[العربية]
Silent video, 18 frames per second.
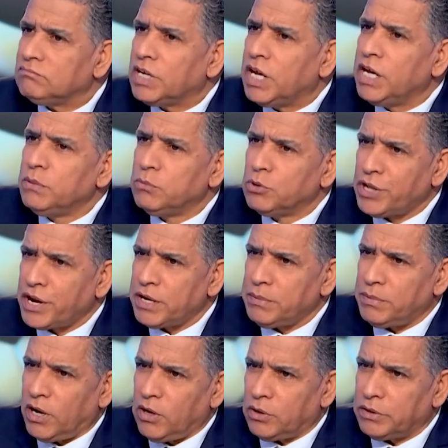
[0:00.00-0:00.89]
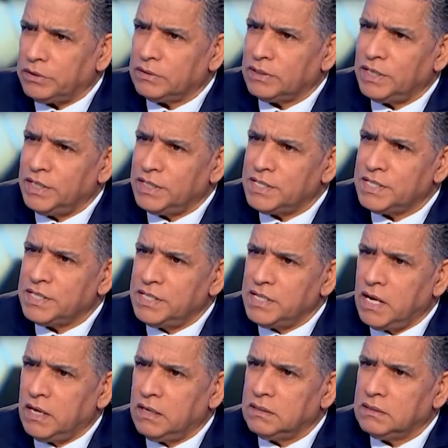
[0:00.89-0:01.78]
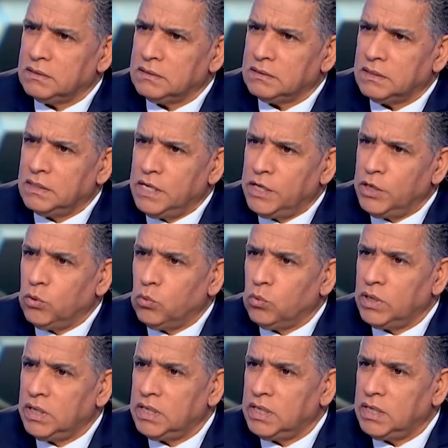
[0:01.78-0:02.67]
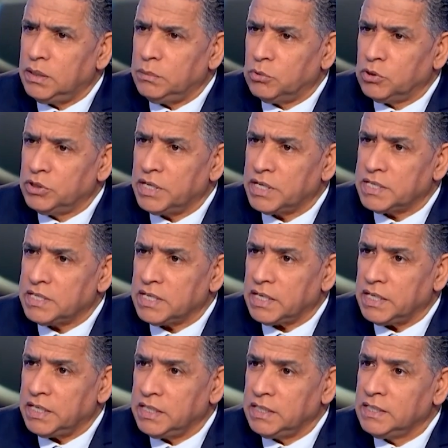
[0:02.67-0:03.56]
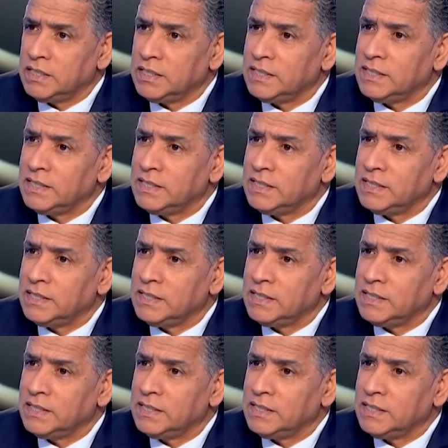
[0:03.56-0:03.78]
كاين مدرب اخر كيتسنى اللي هو المدير التقني